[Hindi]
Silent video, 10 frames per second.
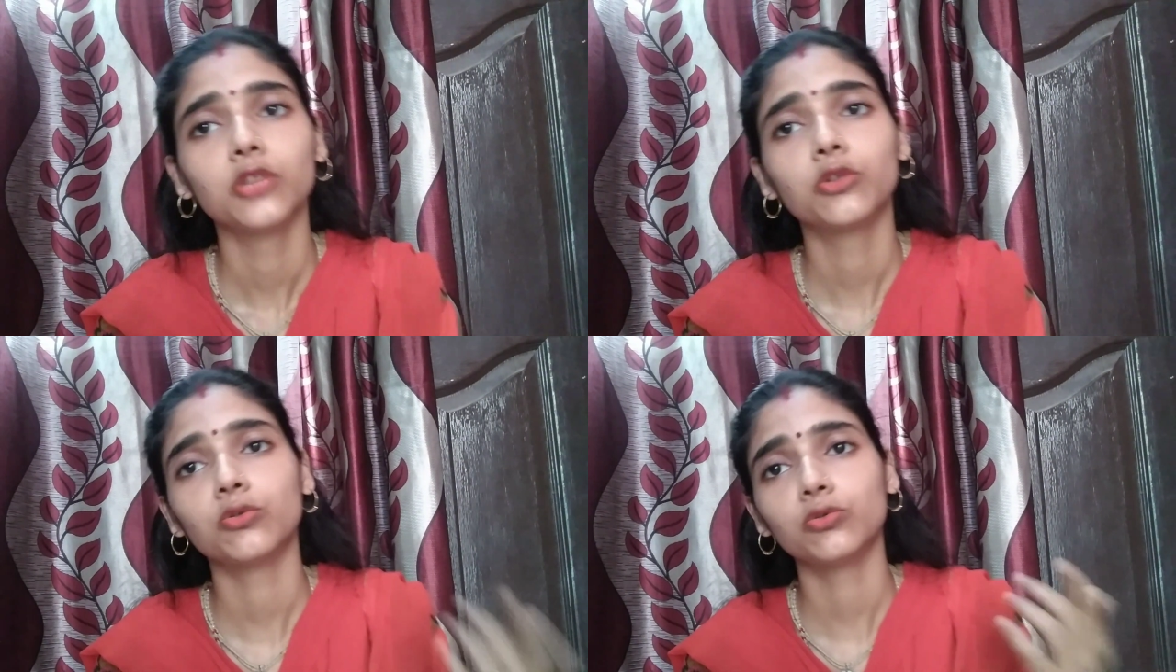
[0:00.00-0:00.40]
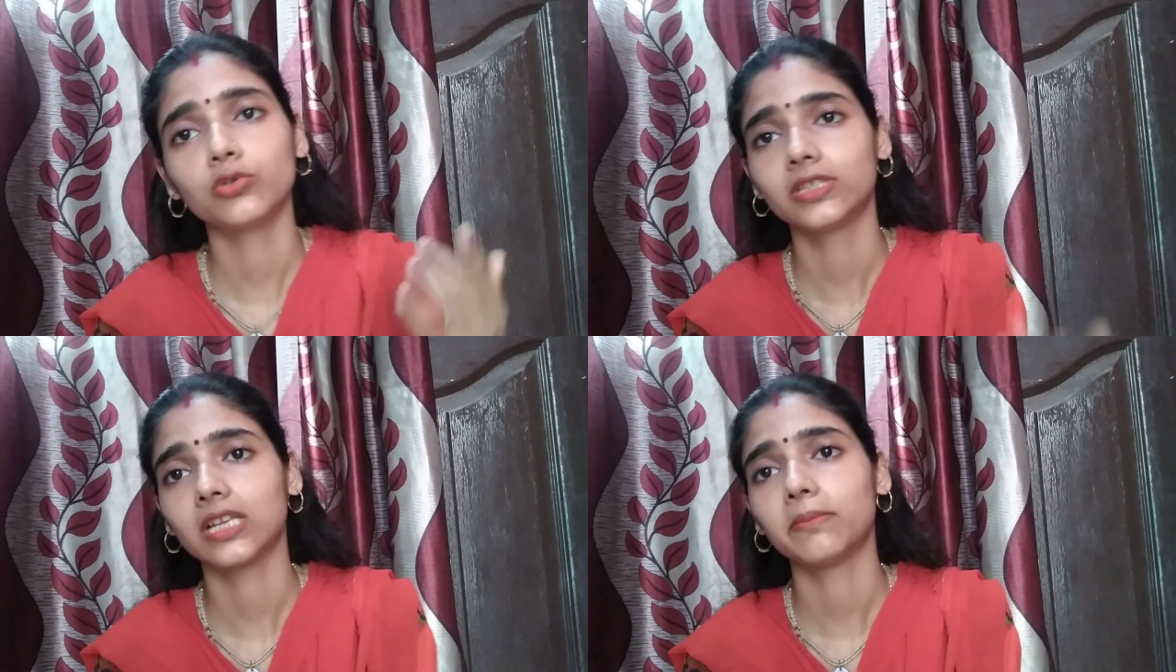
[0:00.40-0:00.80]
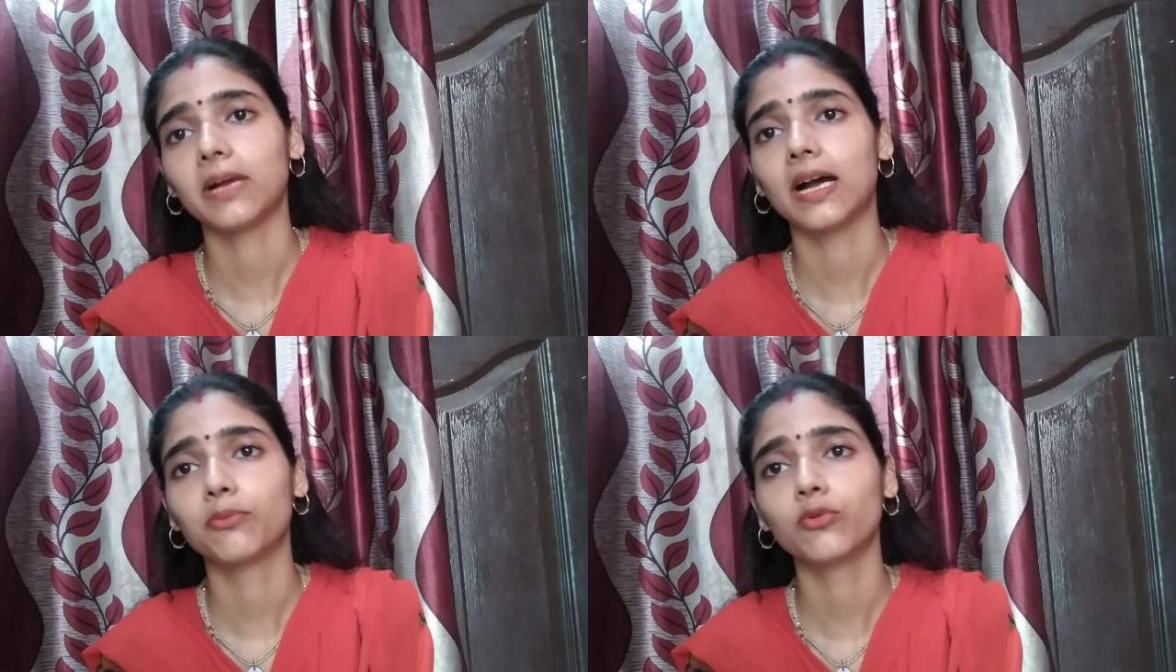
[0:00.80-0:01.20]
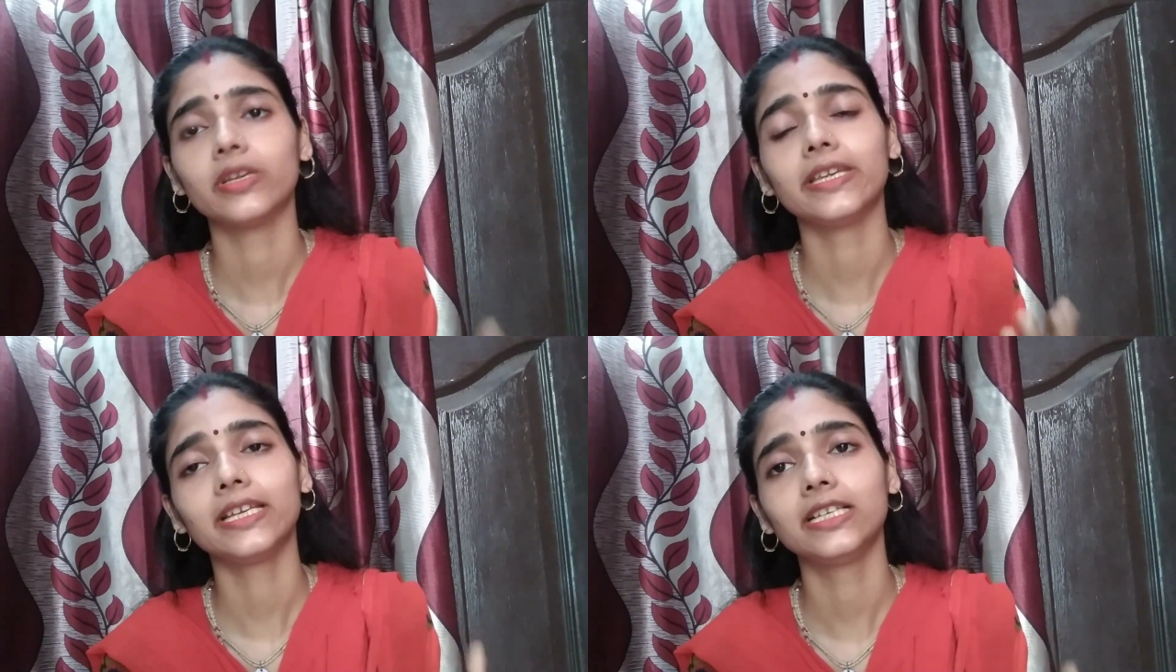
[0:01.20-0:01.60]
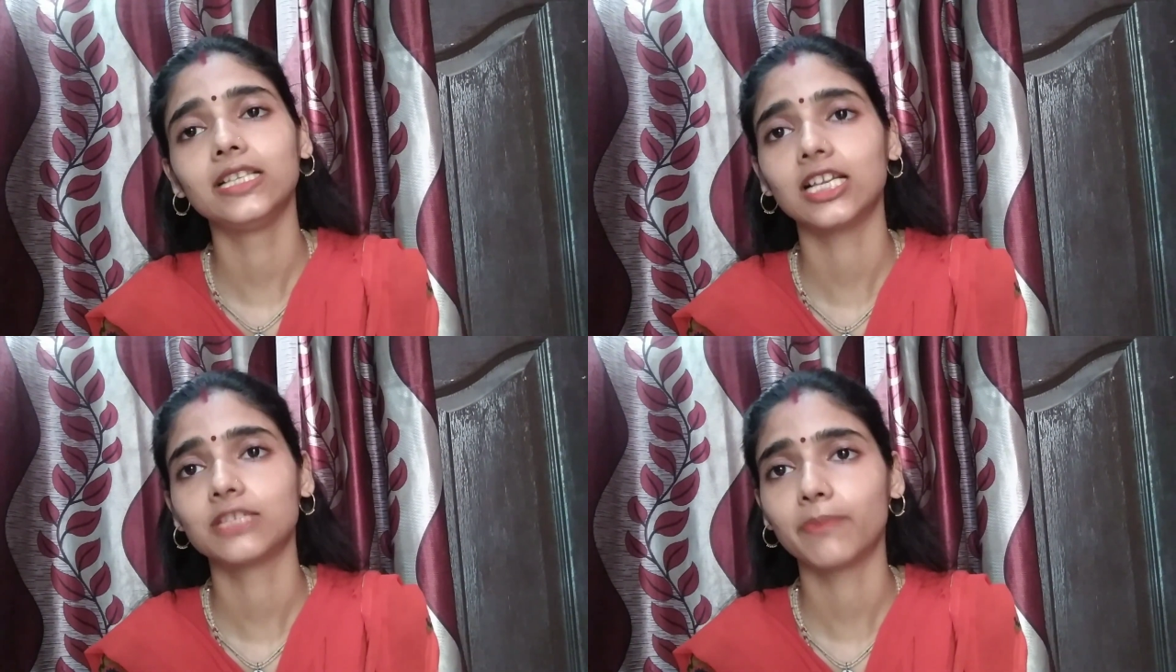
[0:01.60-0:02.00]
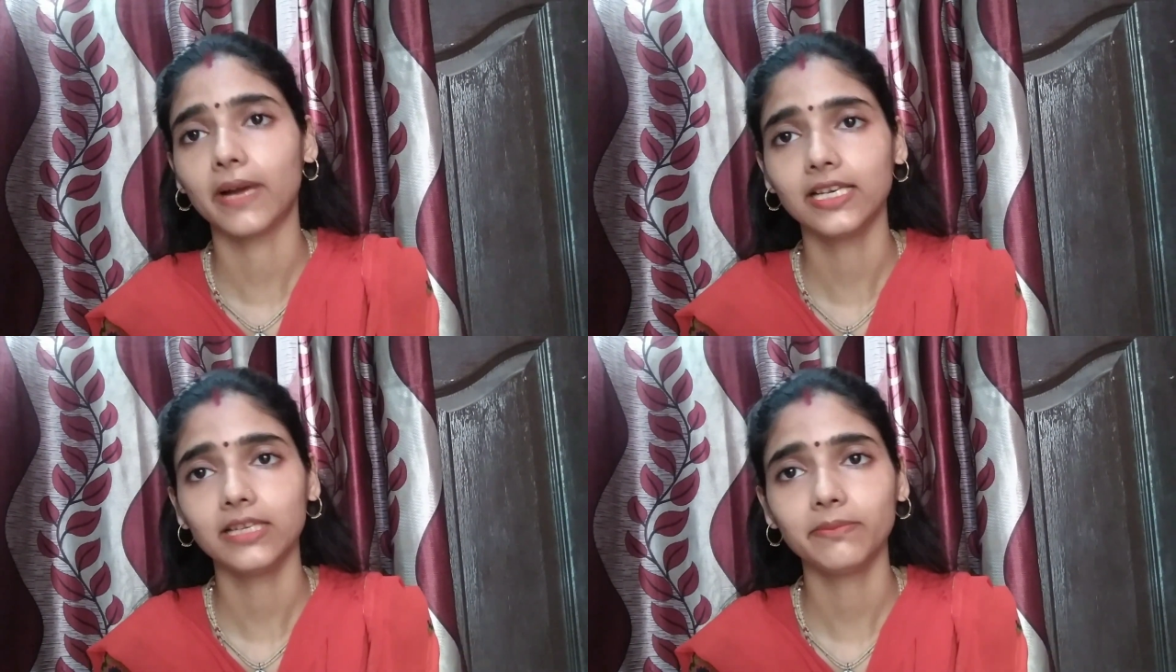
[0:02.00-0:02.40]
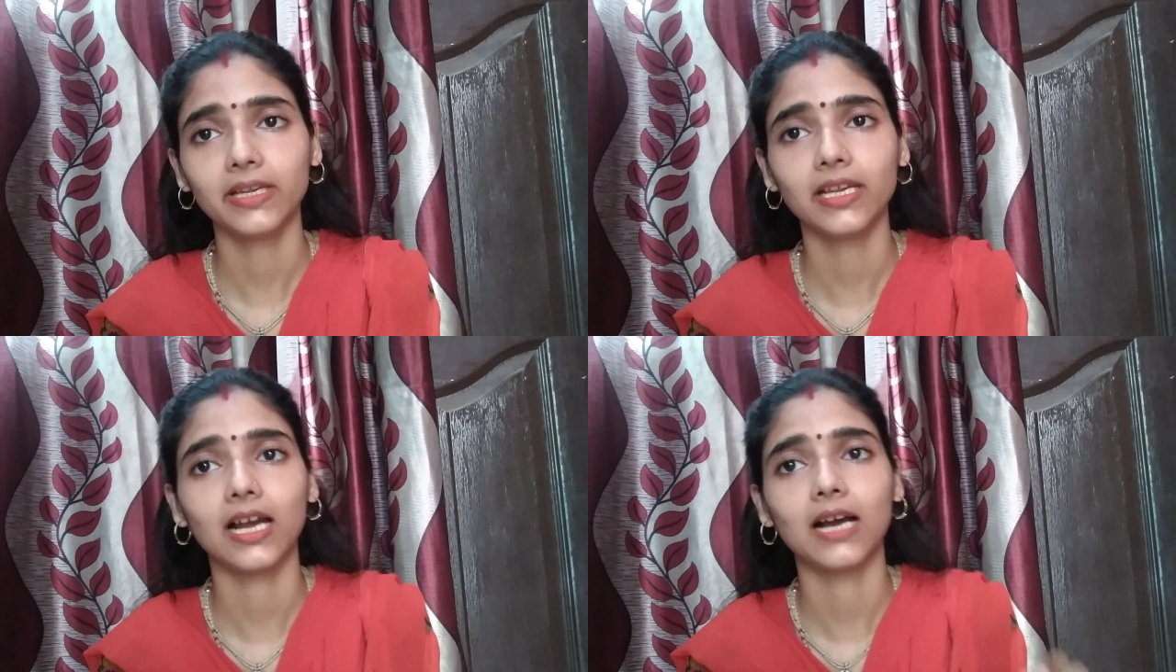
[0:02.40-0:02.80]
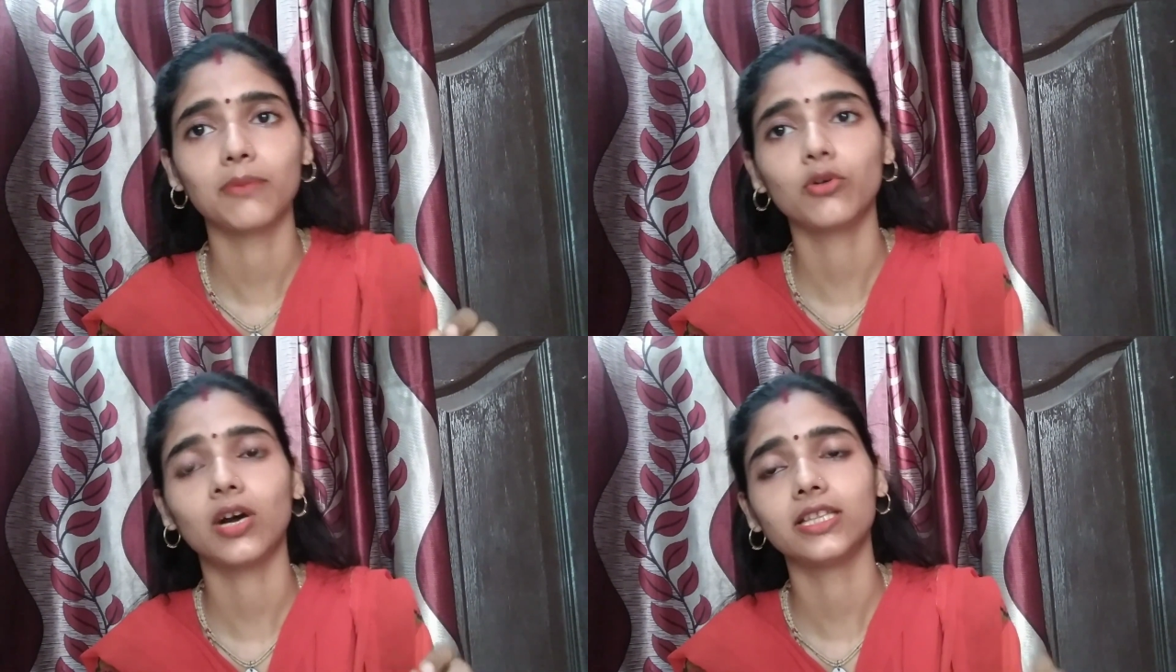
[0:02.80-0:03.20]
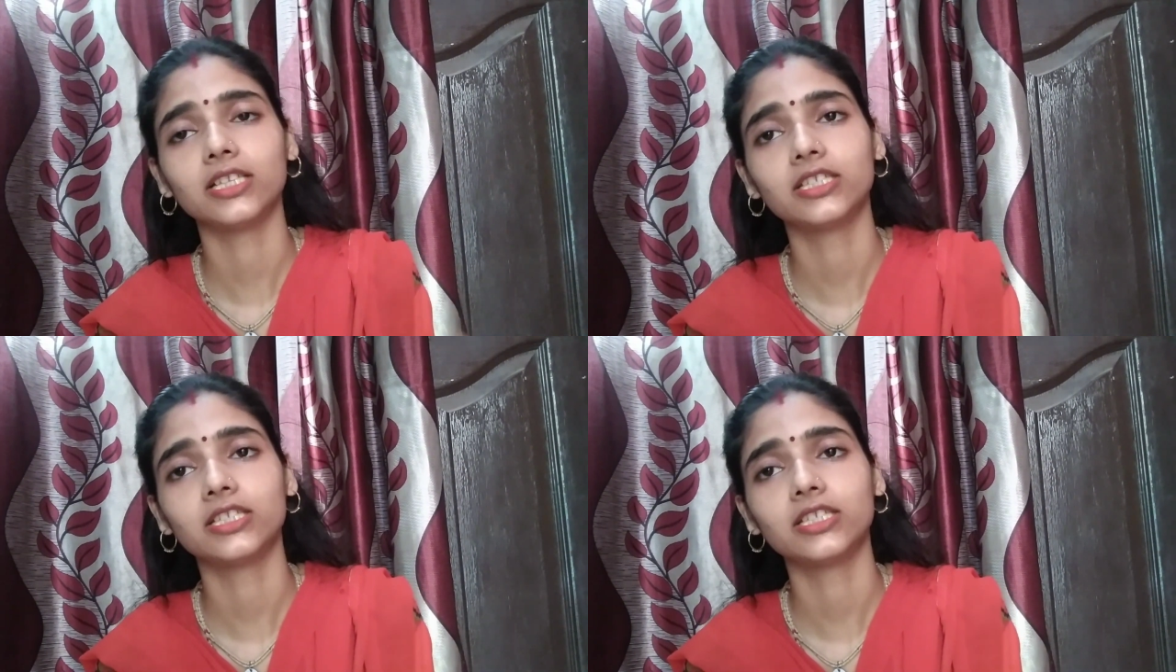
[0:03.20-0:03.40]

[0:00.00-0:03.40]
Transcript: तो उस टाइम आपको एक गिलास पानी में आपको आधा